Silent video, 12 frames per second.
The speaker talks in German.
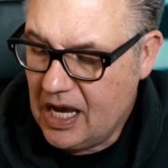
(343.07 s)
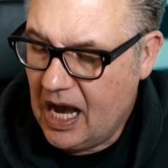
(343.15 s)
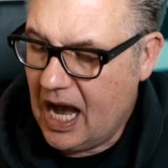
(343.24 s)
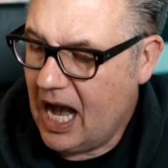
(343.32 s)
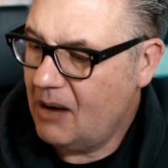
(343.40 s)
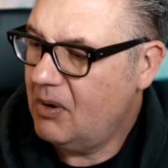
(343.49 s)

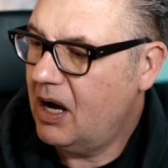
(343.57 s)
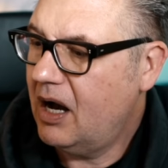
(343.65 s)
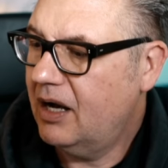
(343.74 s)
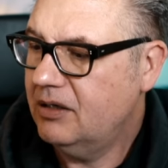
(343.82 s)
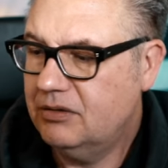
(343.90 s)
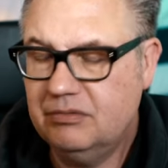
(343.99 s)

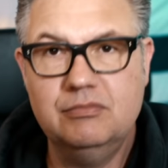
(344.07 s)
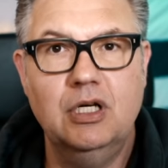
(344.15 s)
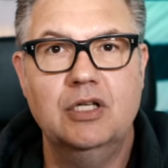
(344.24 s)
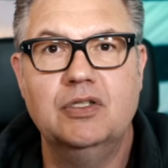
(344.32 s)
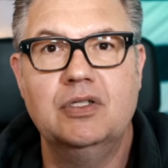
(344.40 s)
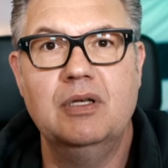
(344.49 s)
aber
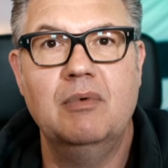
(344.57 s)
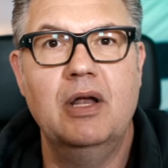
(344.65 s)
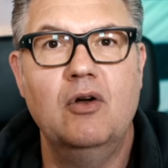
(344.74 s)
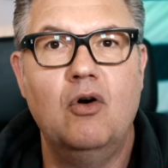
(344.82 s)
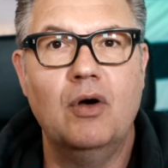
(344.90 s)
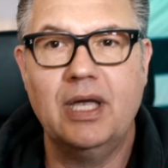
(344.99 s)
es ist immer
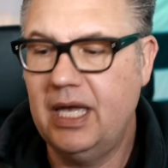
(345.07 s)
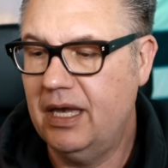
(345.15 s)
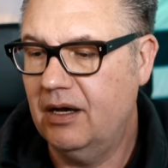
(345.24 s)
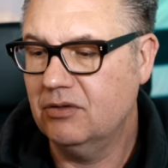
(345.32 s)
noch okay.